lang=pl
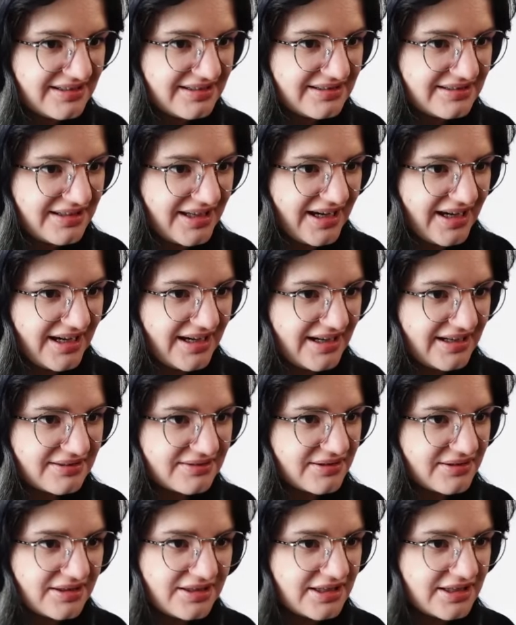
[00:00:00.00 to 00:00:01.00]
Nie,
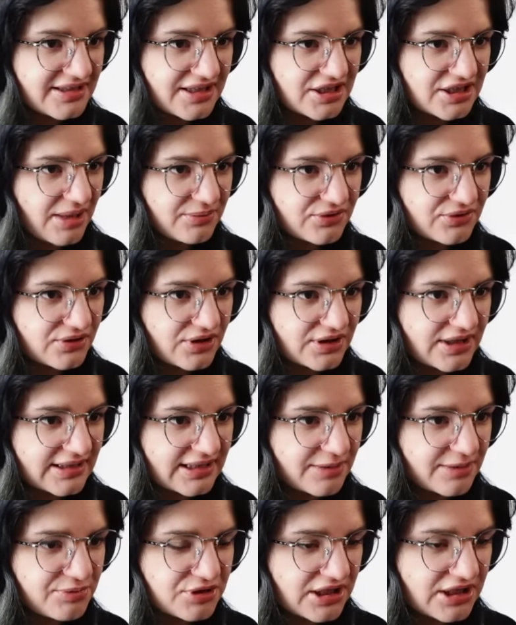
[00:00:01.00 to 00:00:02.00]
nie zajrzałam do
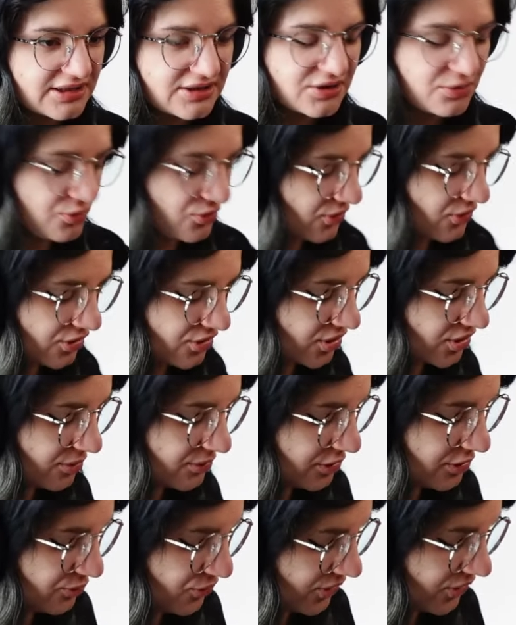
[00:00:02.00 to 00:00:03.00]
notatek przed, to był
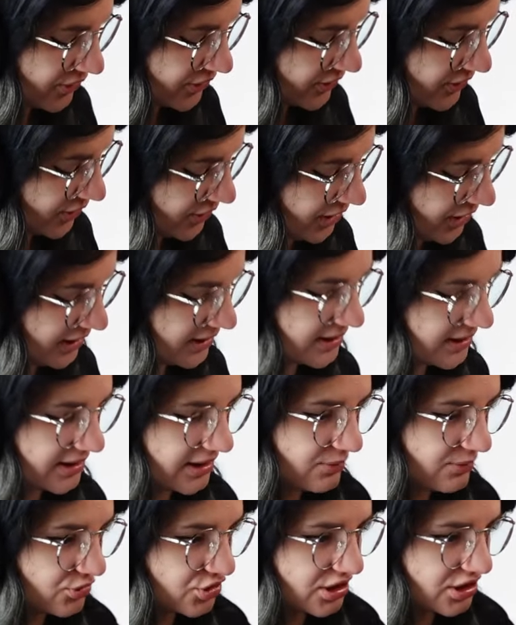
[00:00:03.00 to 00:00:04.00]
ogromny błąd, no nic,
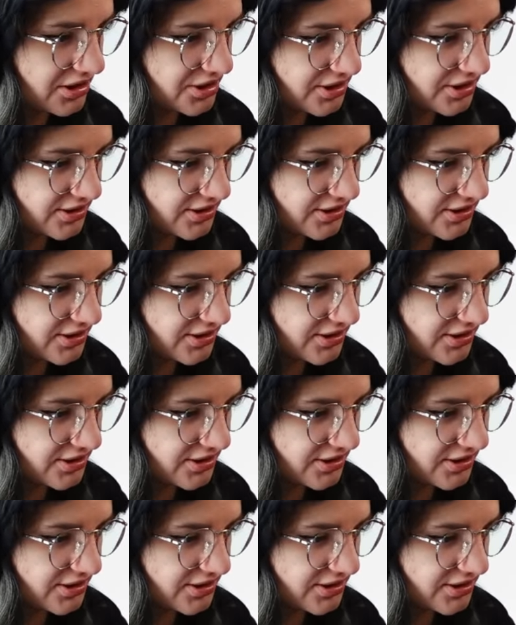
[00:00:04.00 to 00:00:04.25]
y, może jeszcze